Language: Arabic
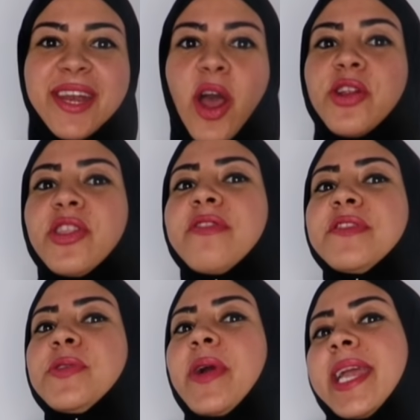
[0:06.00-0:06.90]
النهارده
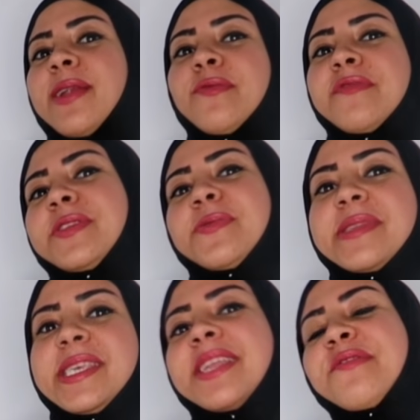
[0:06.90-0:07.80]
فيديو حلو فيديو
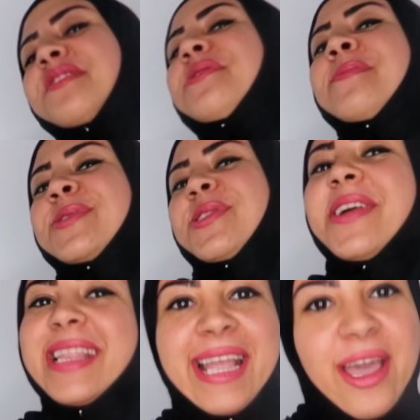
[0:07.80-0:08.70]
جديد فيديو
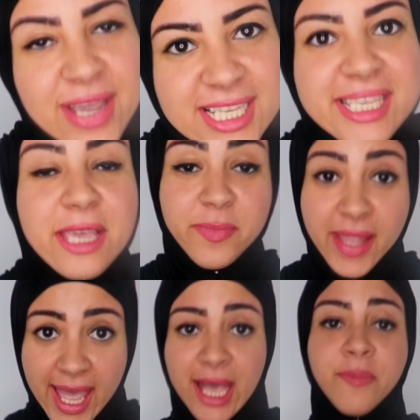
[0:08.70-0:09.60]
مشتريات لجوازي
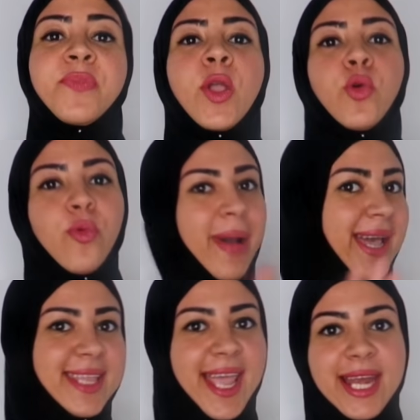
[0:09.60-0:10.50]
جبتها جروب
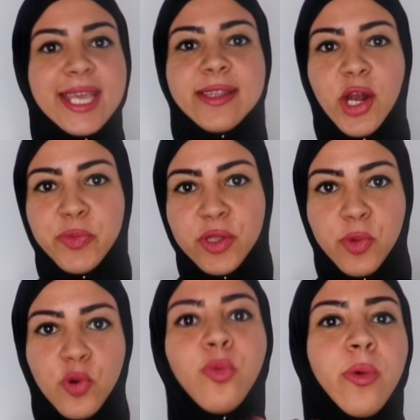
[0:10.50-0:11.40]
بعتها لي طلبت
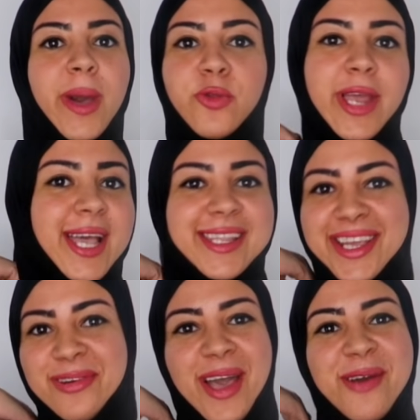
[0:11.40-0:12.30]
منهم وبعتوا لي حاجات
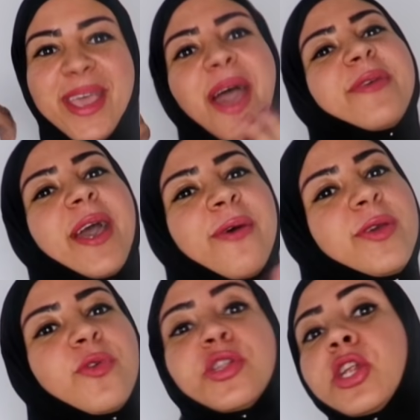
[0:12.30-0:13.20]
حلوه قوي قوي
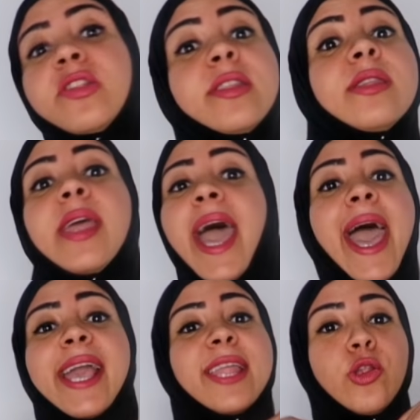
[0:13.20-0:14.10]
قوي واخترت
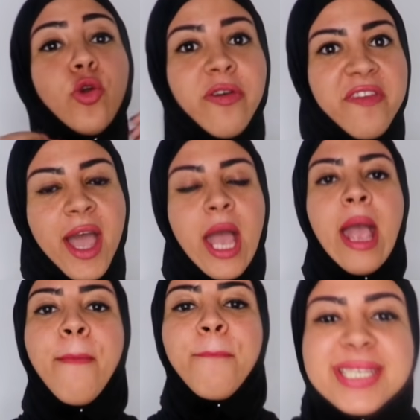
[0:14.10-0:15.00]
حاجات تحفه
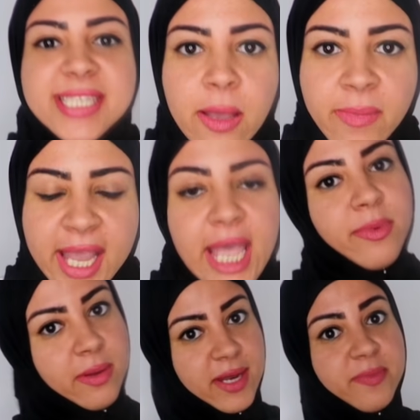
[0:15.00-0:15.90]
بس اهم حاجه
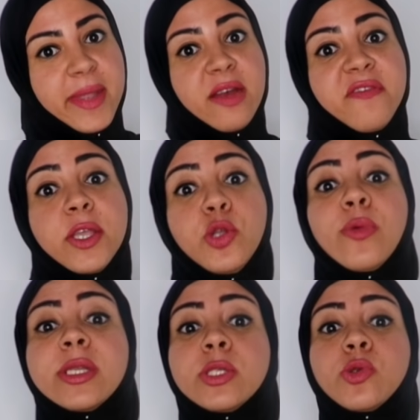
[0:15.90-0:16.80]
قبل ما نبدا الفيديو
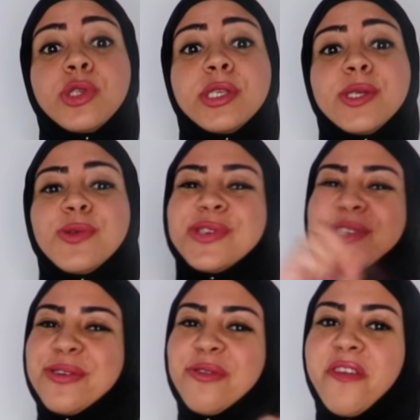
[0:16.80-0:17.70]
ما تنسوش تنزلوا
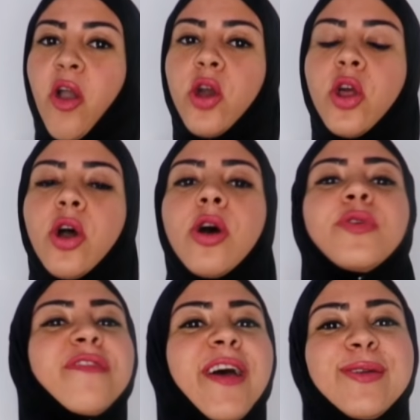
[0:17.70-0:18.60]
تشتركوا في القناه
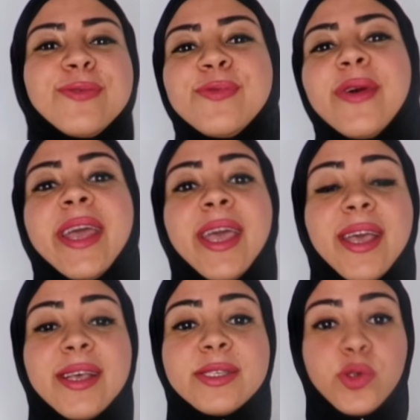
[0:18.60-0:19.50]
وتفعلوا
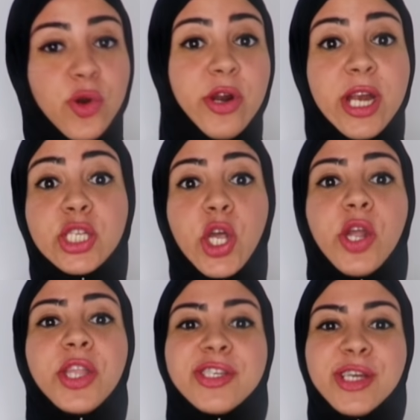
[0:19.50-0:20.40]
آه زرار
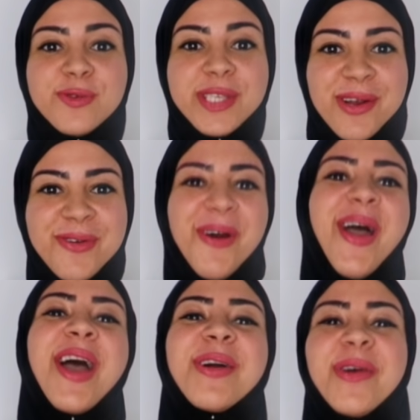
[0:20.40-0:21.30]
الاشعارات عشان يوصلكم
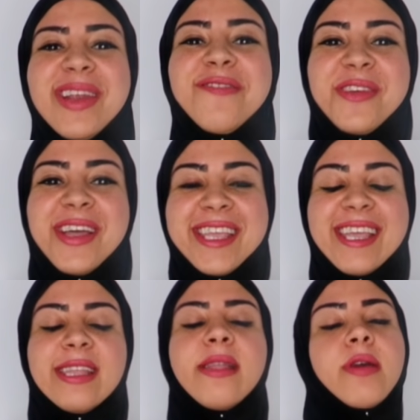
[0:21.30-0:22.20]
كل الفيديوهات
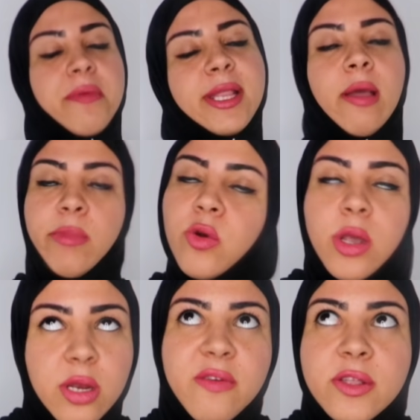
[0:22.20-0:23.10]
الجديده وكمان تعملوا
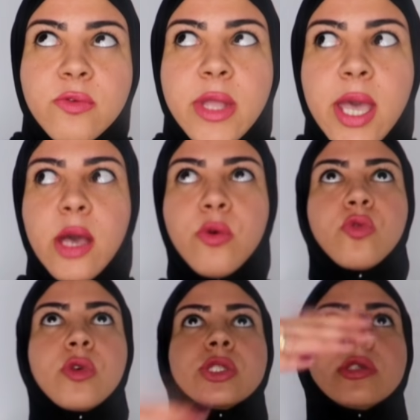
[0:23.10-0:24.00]
لايك للفيديو ده
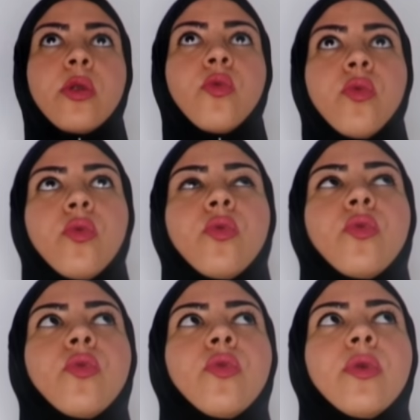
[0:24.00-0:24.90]

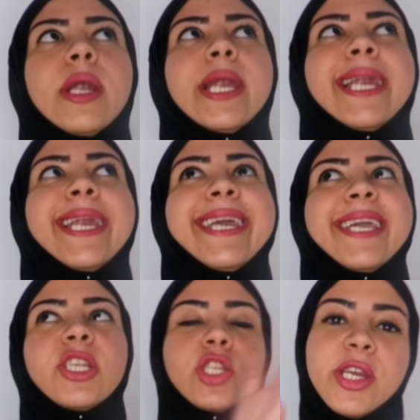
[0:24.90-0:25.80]
وتوصلوه ل
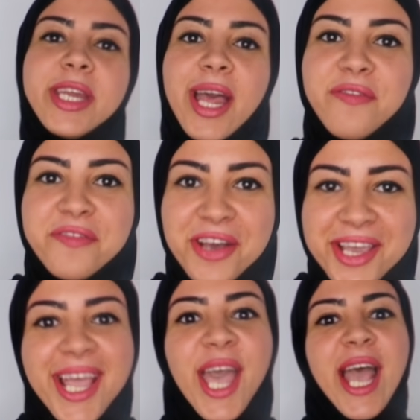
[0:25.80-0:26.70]
الف
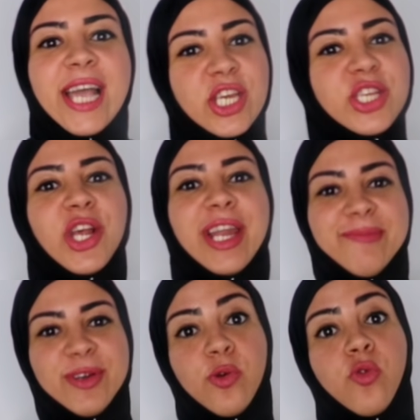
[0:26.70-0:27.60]
لايك عشان ان شاء الله
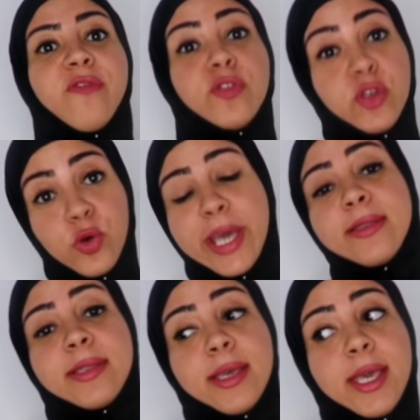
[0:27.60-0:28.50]
اعمل لكم
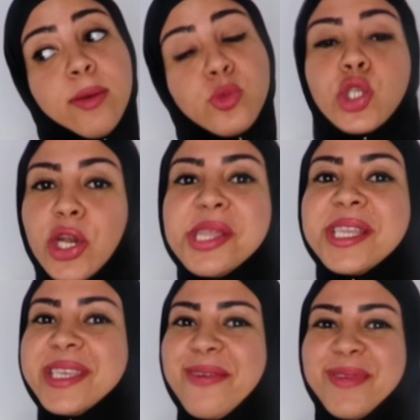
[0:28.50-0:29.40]
فيديوهات آه، مشتريات
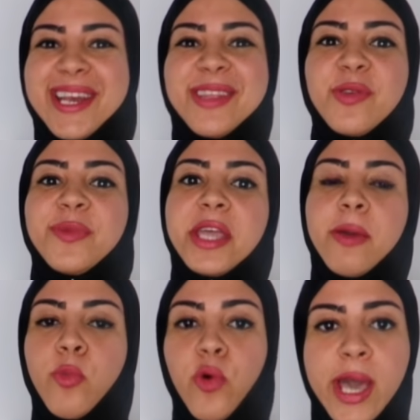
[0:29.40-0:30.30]
كتيره من اللي انتوا
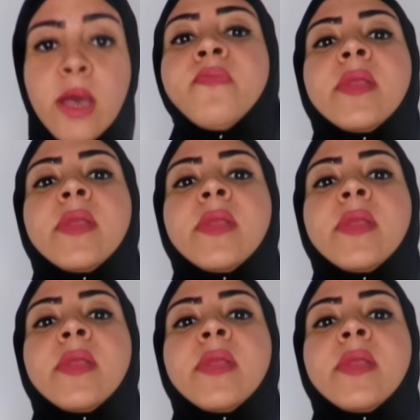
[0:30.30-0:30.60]
بتحبوها